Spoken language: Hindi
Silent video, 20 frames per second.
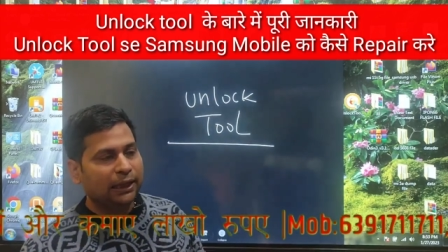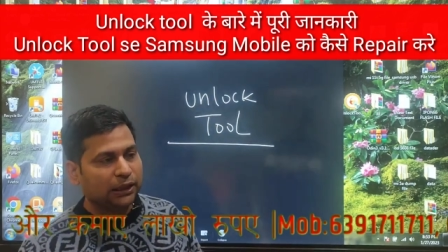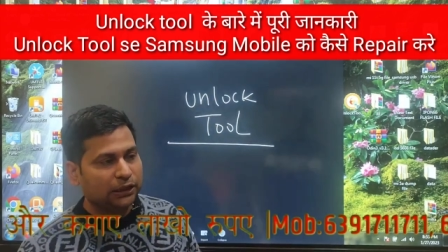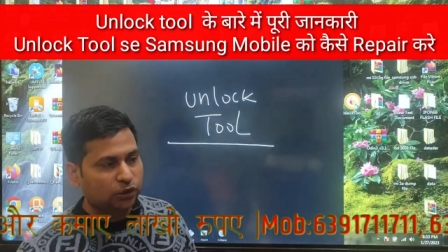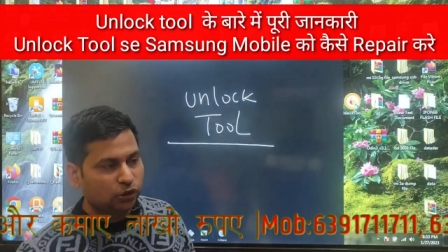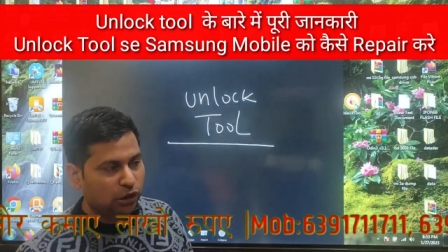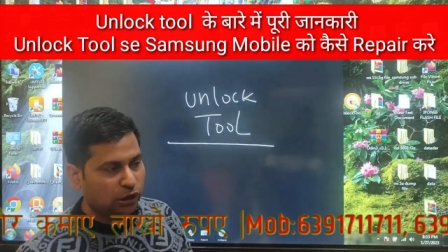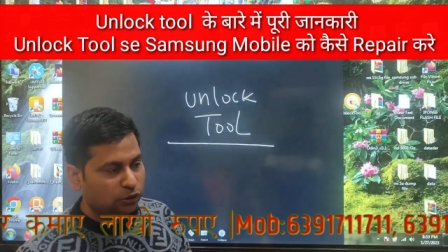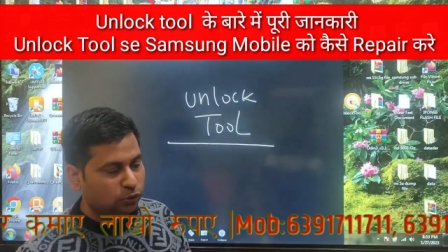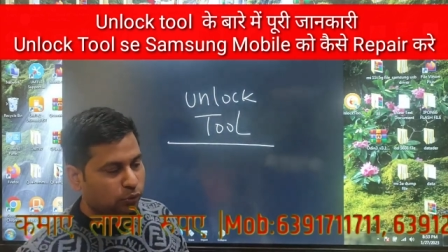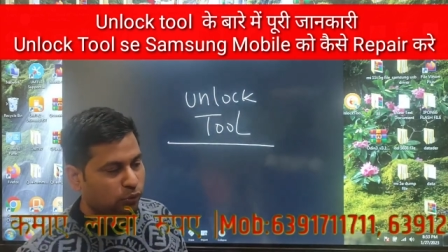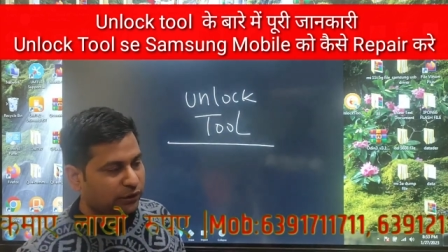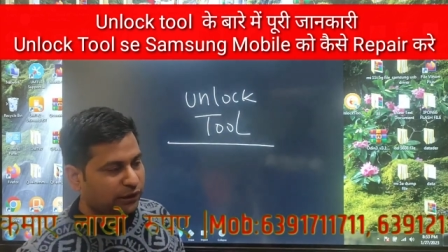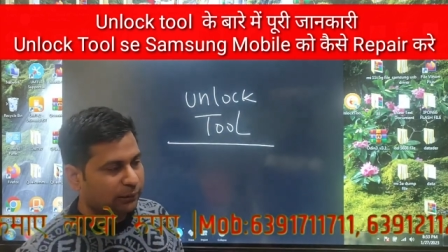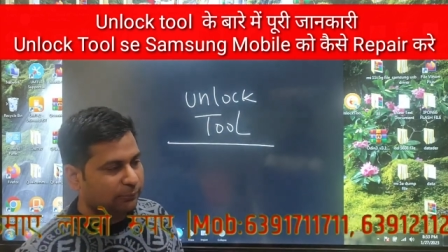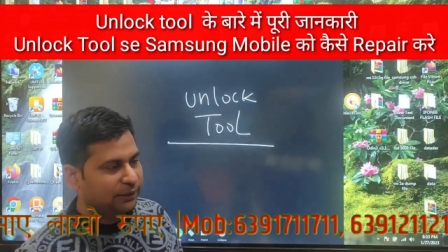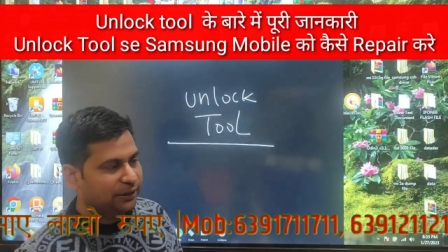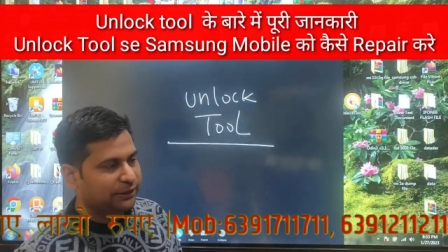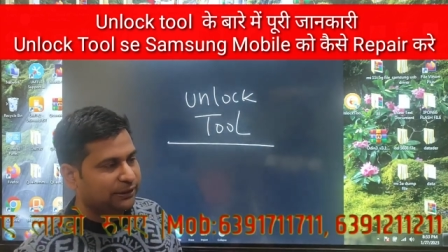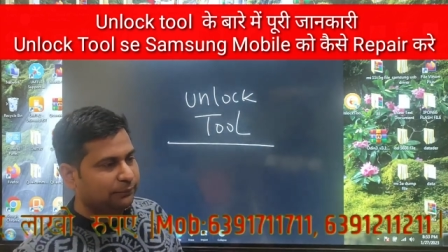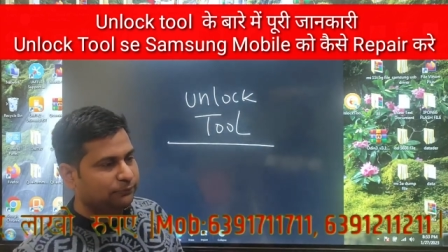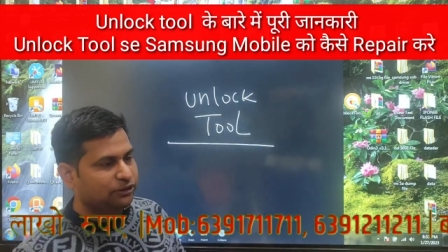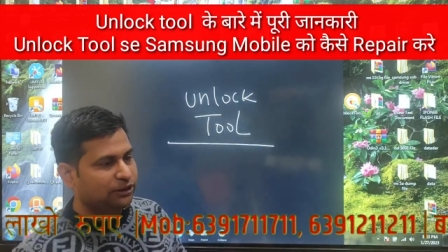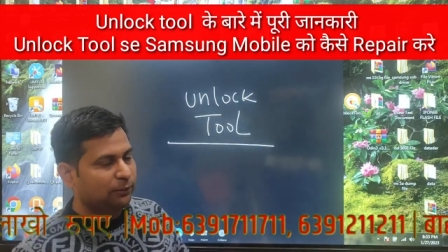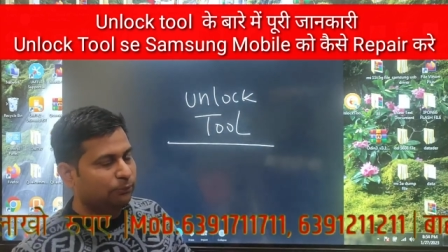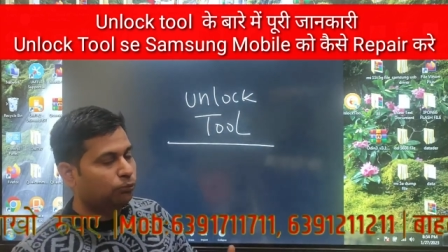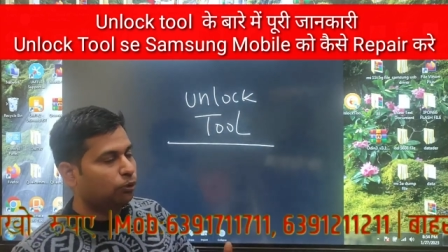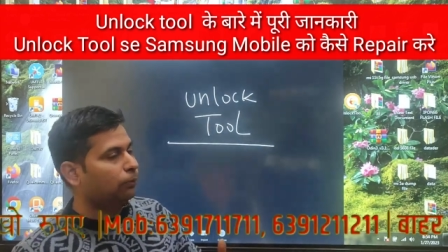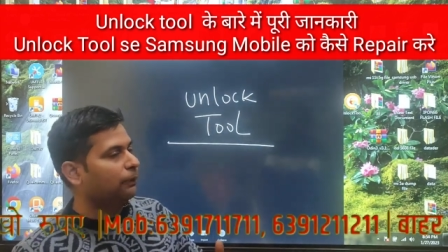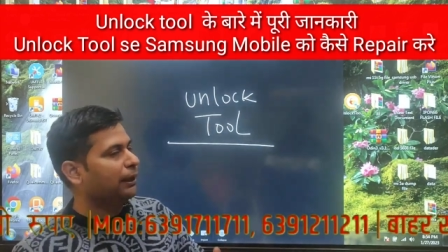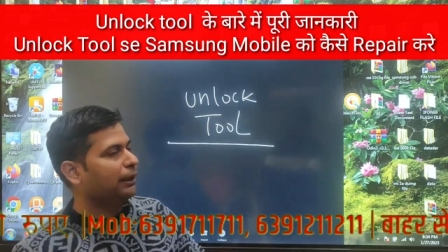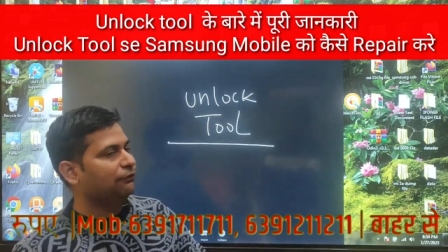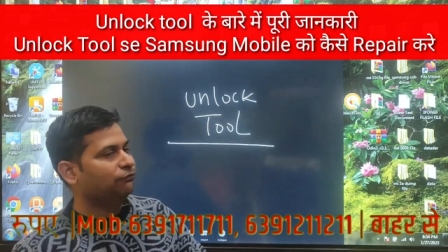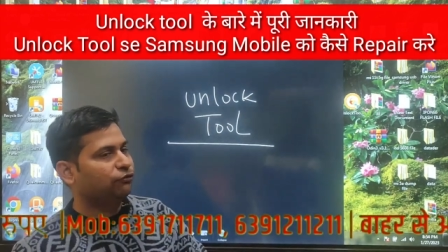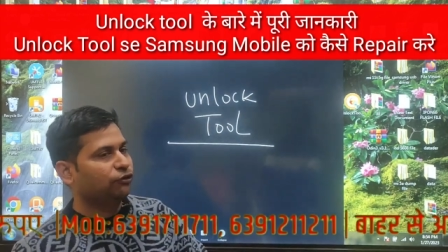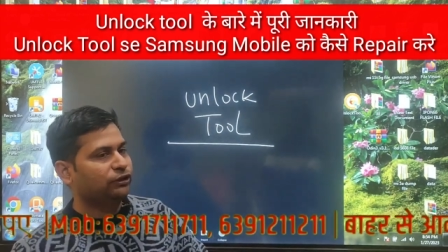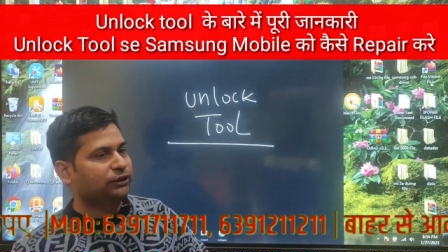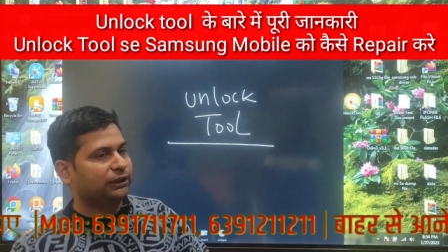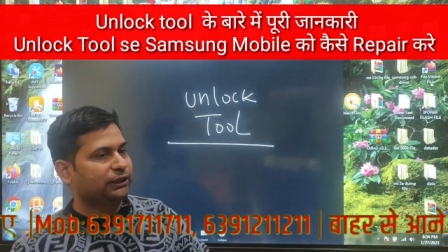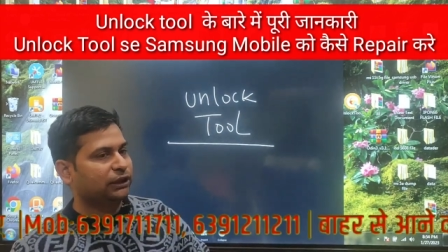अनलॉक टूल के माध्यम से आप मोबाइल
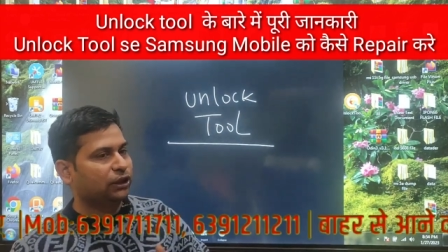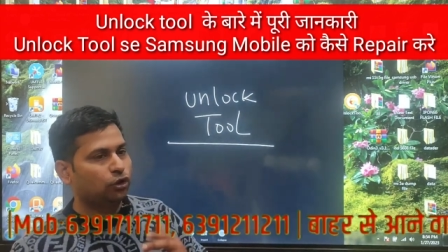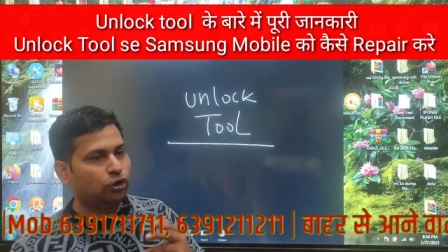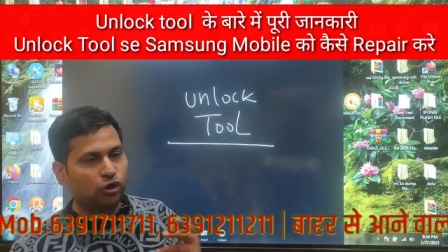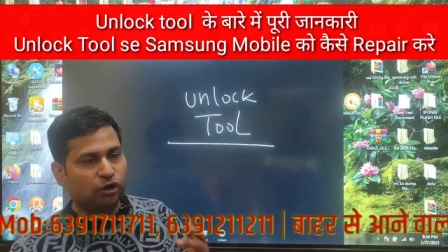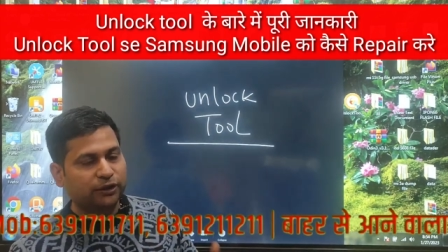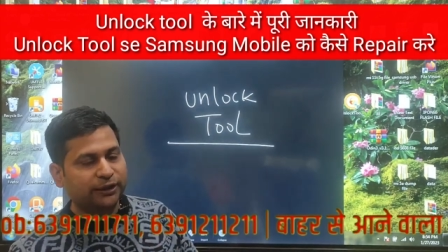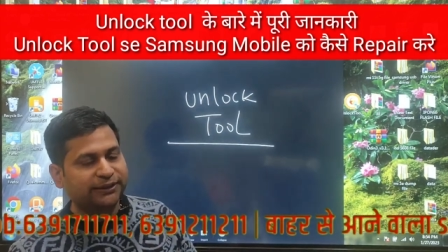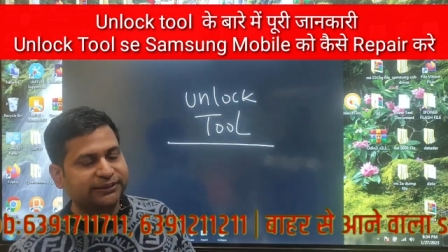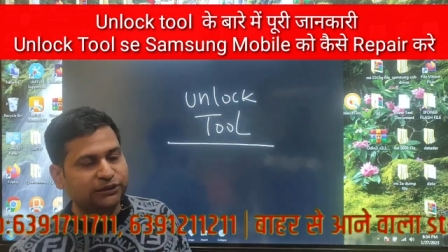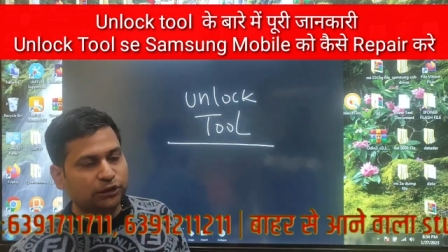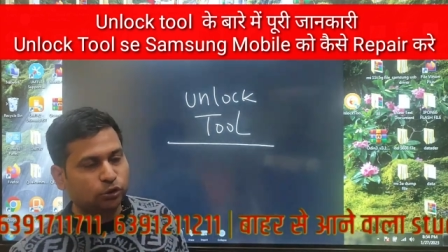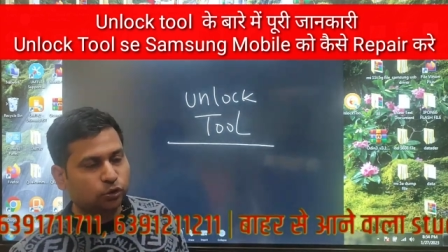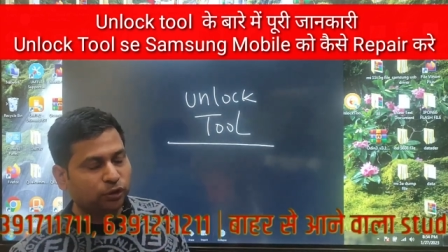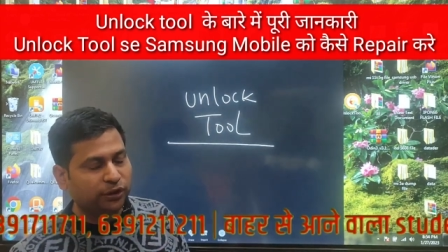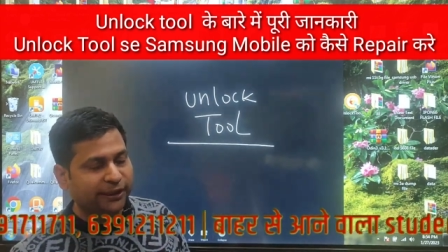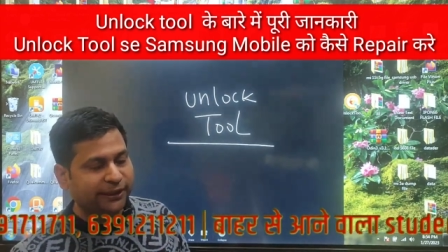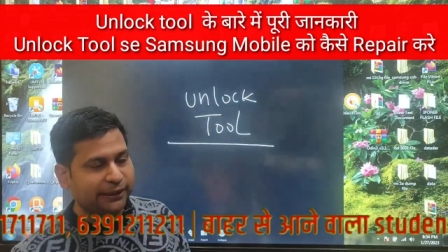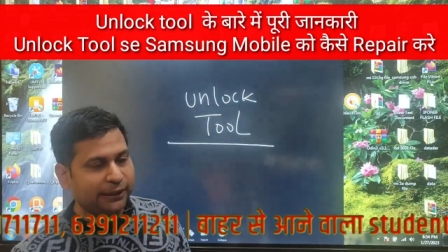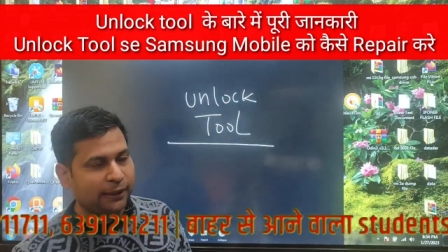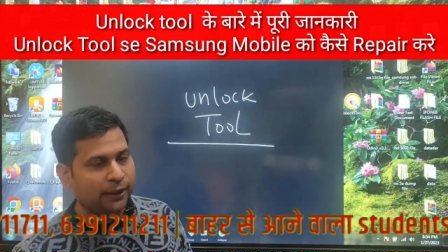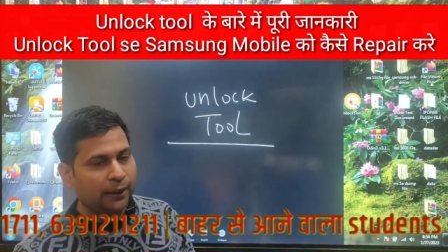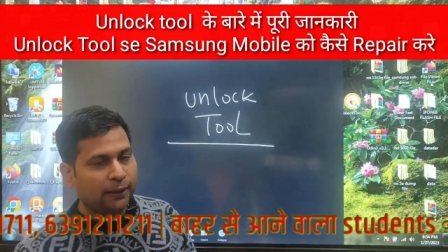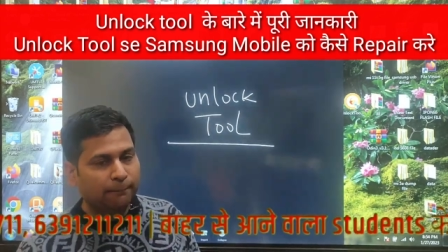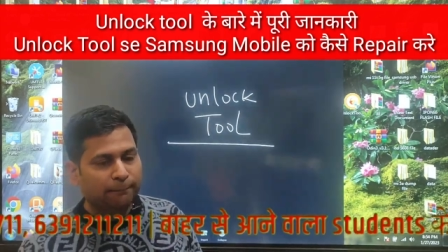फ़ोन के अंदर लॉक कैसे खोलेंगे